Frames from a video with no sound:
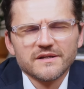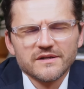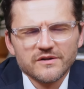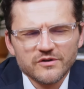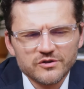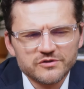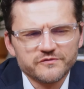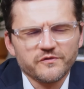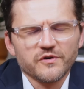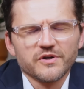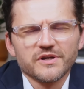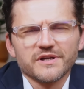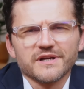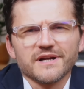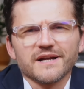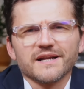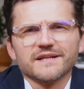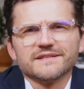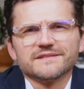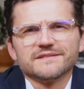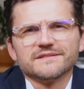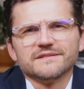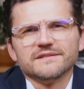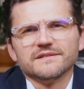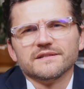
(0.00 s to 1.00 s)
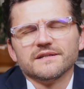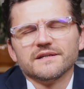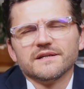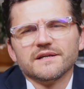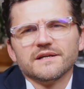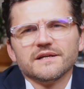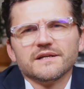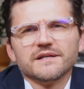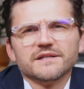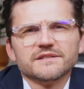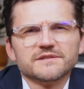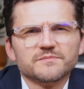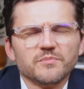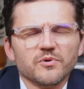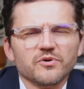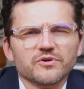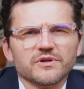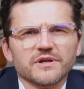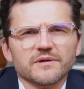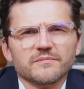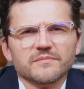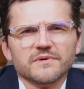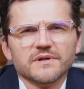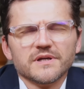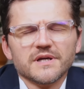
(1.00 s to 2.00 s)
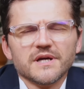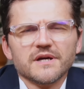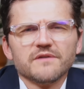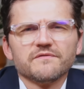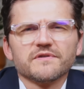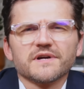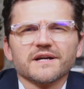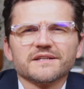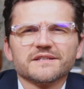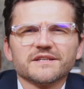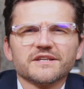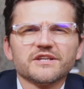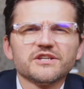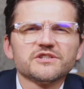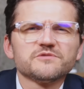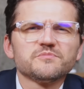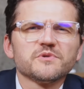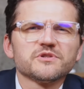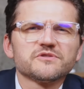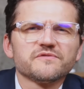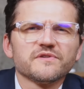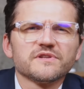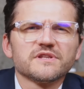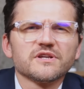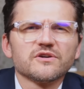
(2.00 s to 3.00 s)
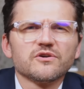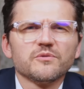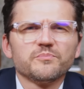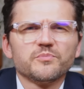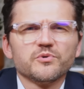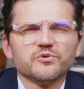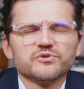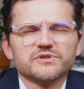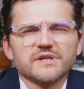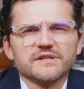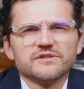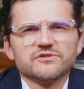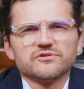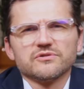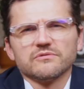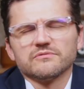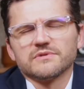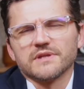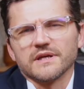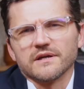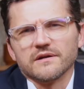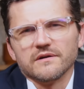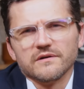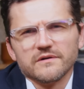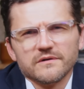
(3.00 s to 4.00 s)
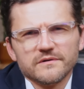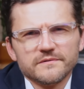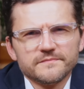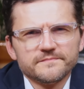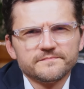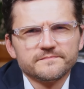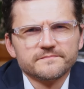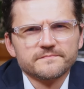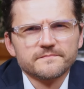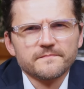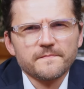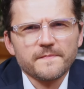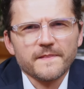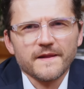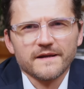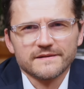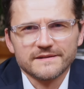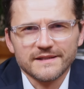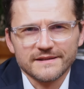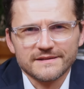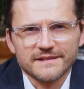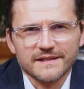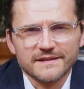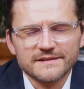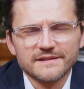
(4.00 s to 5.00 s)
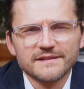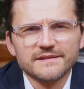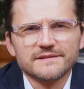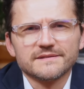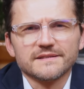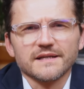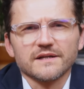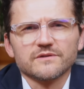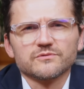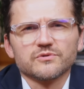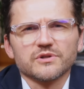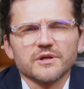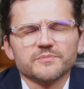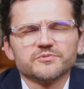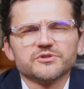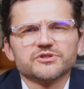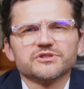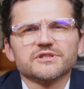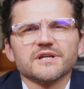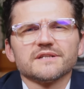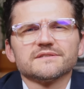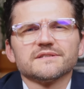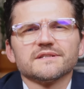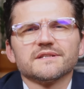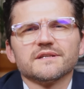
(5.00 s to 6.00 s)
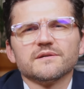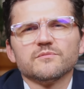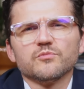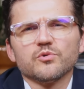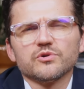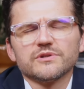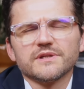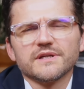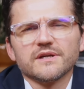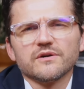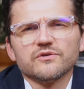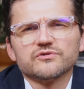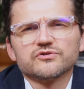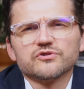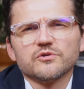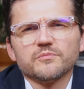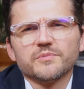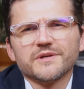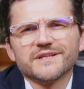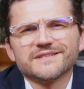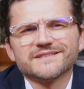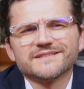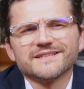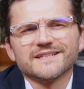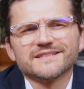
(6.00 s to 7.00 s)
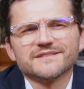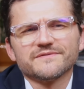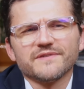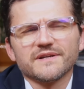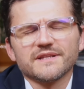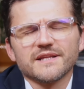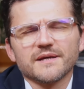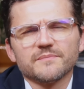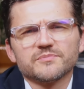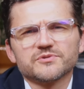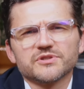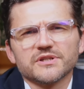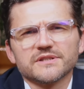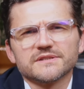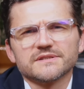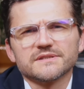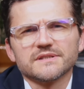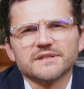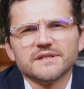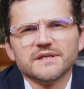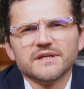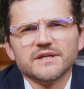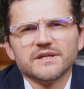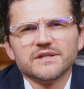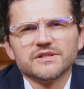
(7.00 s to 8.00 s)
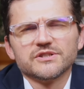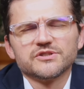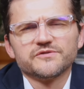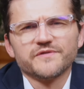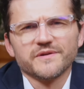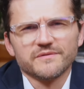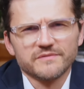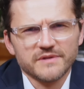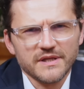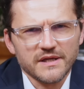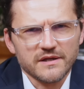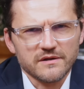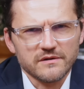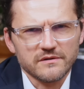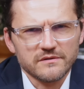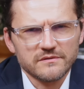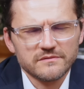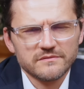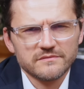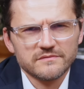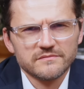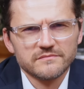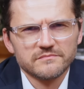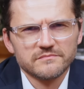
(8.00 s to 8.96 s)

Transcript: o swojej relacji z Bogiem. W katechizmie świętego Piusa X ta tradycja, która przeszkadza tej młodej osobie, jest nazwana przez świętego,